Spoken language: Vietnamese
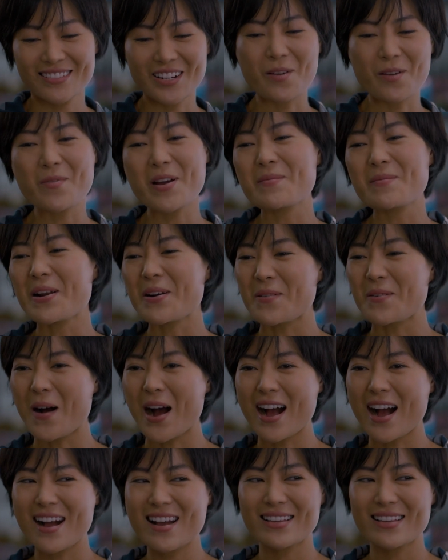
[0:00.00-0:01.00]
Nếu mà anh bận
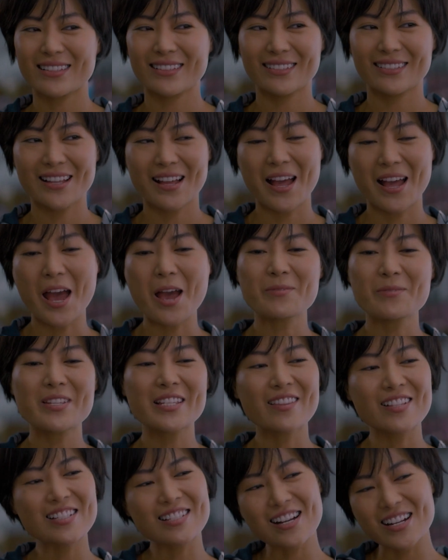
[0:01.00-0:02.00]
quá ấy, em
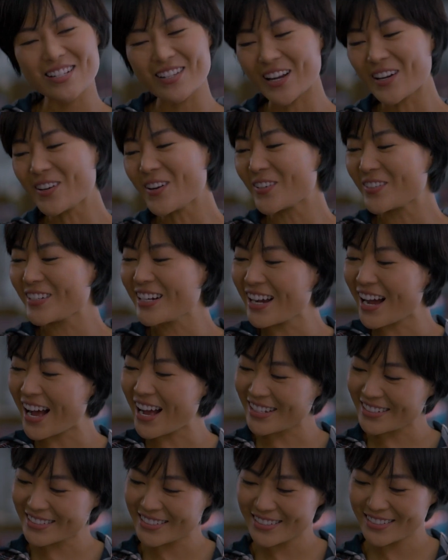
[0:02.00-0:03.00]
ship tận giường cho anh luôn cũng
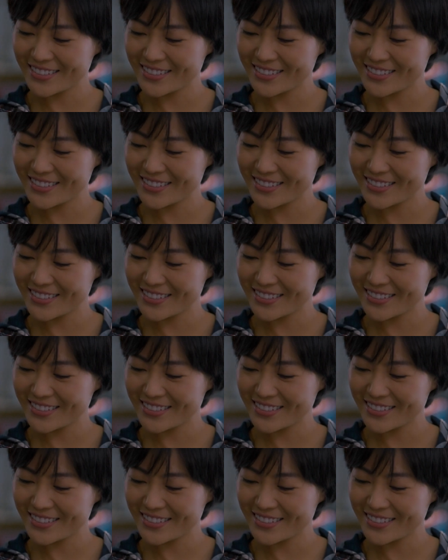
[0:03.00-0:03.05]
được.